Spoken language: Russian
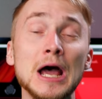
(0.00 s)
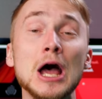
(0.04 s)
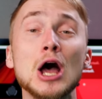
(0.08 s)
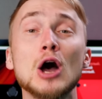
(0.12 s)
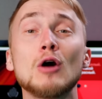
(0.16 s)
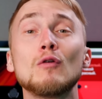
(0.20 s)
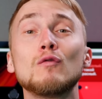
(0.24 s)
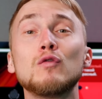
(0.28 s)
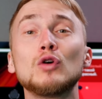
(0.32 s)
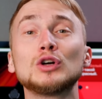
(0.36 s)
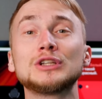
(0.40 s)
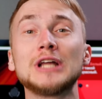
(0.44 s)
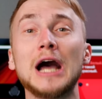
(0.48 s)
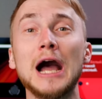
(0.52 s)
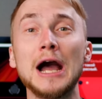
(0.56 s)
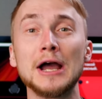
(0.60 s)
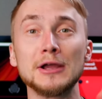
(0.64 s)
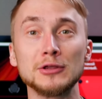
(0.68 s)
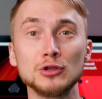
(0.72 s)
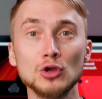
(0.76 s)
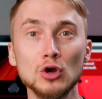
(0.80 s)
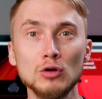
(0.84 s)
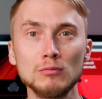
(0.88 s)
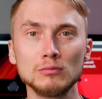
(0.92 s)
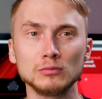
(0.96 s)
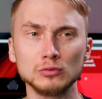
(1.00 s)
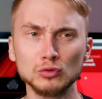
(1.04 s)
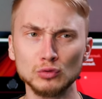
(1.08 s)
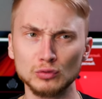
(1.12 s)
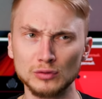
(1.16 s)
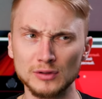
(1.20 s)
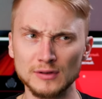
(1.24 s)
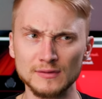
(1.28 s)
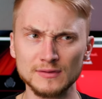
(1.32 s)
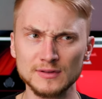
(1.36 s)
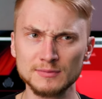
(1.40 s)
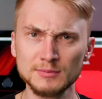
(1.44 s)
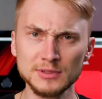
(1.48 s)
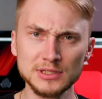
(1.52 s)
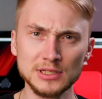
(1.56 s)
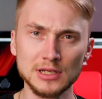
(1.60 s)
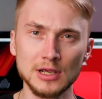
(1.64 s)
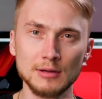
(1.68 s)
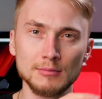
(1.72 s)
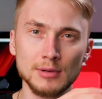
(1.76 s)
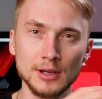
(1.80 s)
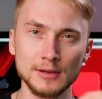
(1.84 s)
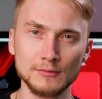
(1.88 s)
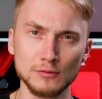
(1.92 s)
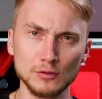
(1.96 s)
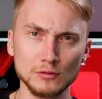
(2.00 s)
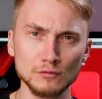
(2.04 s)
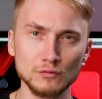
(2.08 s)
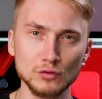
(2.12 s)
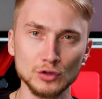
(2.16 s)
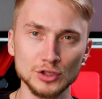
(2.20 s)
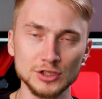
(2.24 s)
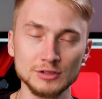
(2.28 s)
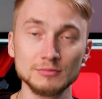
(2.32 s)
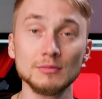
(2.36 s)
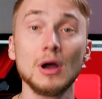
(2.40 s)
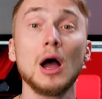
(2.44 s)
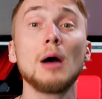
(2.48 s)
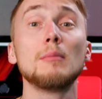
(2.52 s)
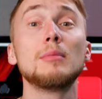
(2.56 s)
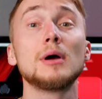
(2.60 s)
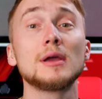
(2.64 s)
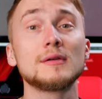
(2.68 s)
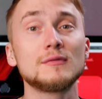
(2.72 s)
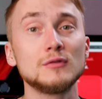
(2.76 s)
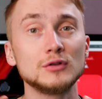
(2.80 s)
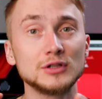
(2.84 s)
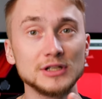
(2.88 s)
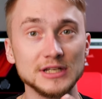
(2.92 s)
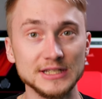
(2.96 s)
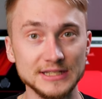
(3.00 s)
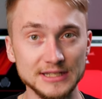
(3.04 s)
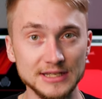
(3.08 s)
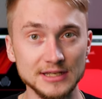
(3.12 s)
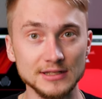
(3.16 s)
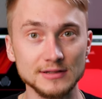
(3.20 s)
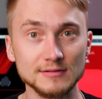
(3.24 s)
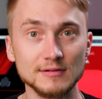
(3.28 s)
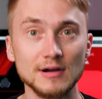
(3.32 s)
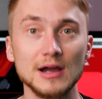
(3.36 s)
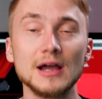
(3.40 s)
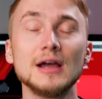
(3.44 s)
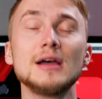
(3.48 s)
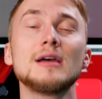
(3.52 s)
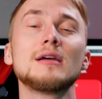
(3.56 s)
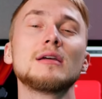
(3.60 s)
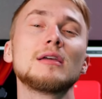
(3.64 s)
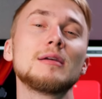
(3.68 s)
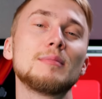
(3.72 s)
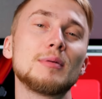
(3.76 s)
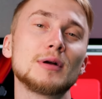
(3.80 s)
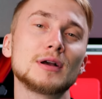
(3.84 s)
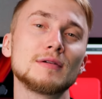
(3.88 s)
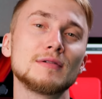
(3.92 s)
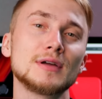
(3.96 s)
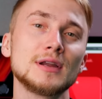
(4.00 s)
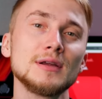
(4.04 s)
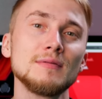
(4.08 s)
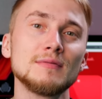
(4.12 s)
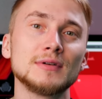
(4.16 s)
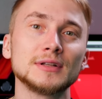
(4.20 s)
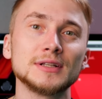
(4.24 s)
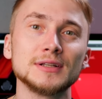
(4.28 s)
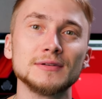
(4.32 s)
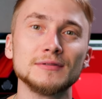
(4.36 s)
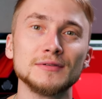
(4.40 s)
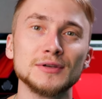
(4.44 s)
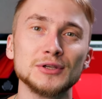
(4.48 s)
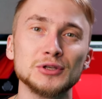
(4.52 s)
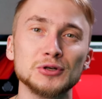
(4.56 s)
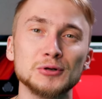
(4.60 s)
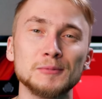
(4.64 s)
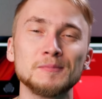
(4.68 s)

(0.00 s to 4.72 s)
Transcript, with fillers: Вот о нем, ну не в смысле об iPhone 8, об iPhone SE 2 и поговорим в этом видео.